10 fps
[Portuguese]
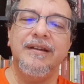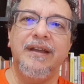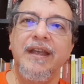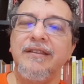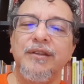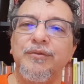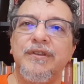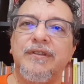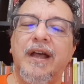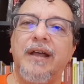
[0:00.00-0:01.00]
entra num
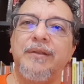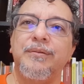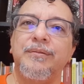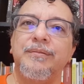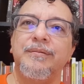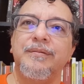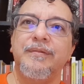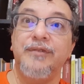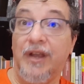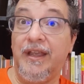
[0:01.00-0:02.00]
estado
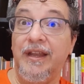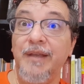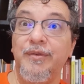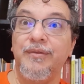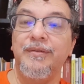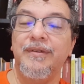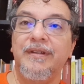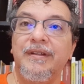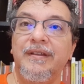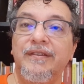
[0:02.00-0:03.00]
de equilíbrio
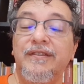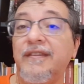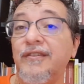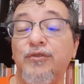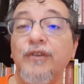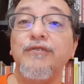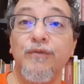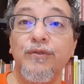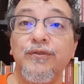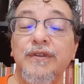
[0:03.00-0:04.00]
se esses dois
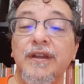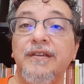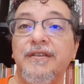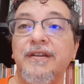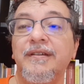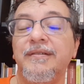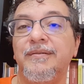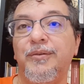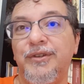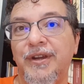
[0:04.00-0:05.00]
fluxos de energia,
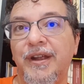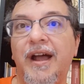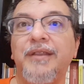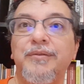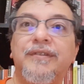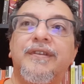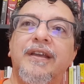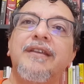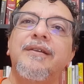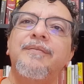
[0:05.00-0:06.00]
o de chegada e o de
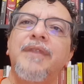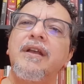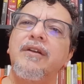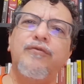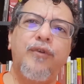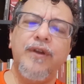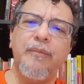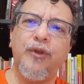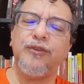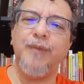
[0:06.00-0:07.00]
saída, forem
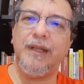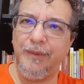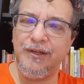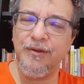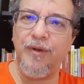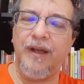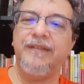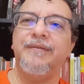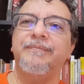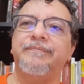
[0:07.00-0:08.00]
aproximadamente
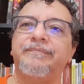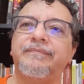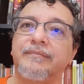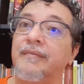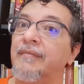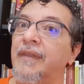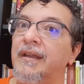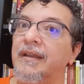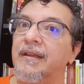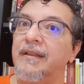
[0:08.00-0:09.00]
iguais.
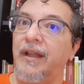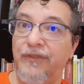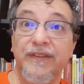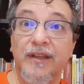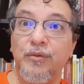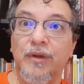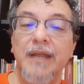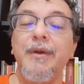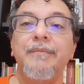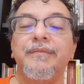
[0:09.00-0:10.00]
Na física do
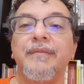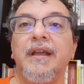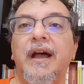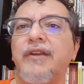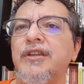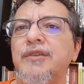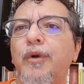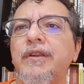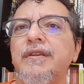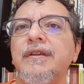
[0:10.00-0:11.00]
clima, a gente
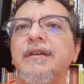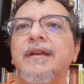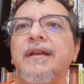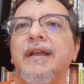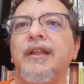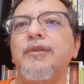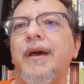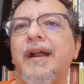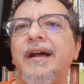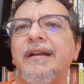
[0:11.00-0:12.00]
pode
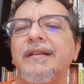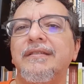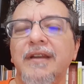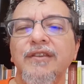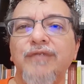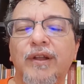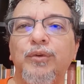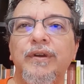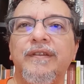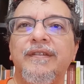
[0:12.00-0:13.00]
enumerar três
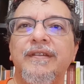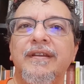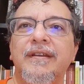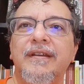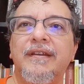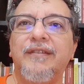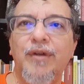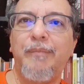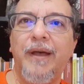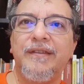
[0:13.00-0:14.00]
fatores que são
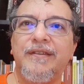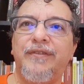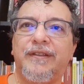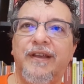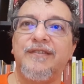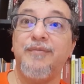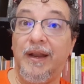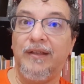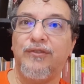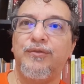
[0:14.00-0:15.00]
capazes de afetar esse
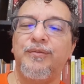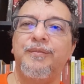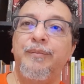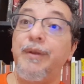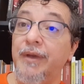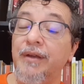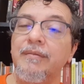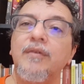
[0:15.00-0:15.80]
balanço. Primeiro,